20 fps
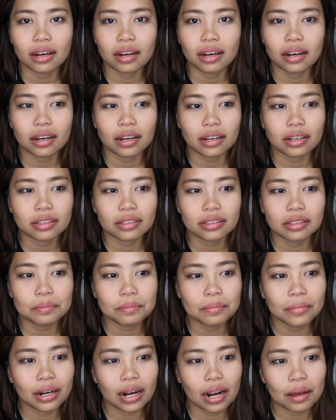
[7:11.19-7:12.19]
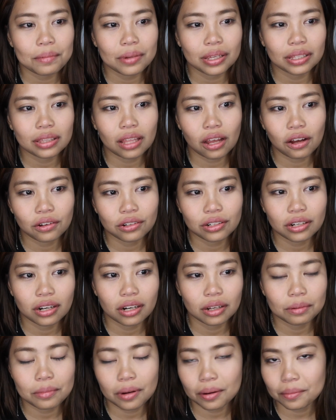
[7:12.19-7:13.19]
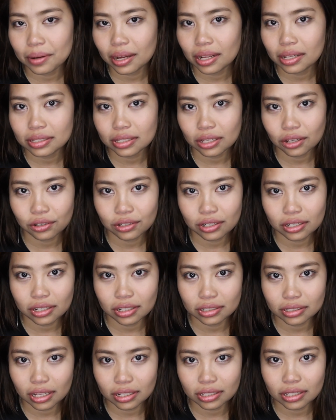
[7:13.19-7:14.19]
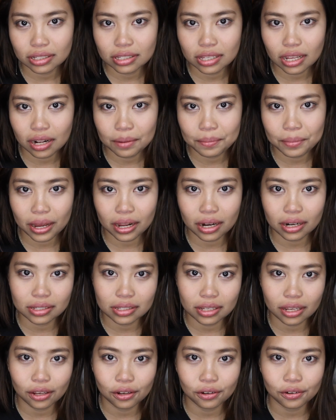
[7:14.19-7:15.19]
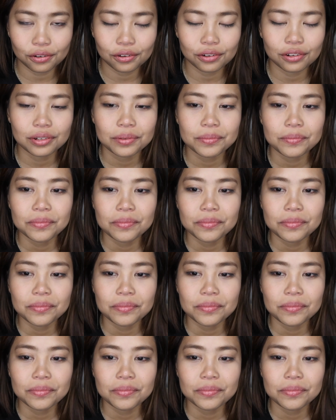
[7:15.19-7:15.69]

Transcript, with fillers: At maraming tao na nagmamahal sa'yo, na nagdadasal para sa'yo.